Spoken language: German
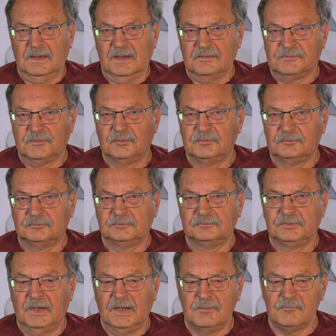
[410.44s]
Also
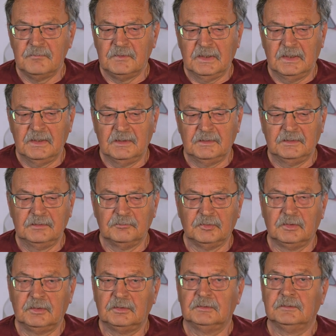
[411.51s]
wir haben äh,
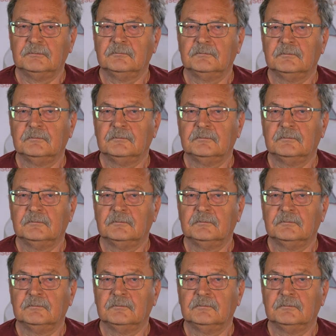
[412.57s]
über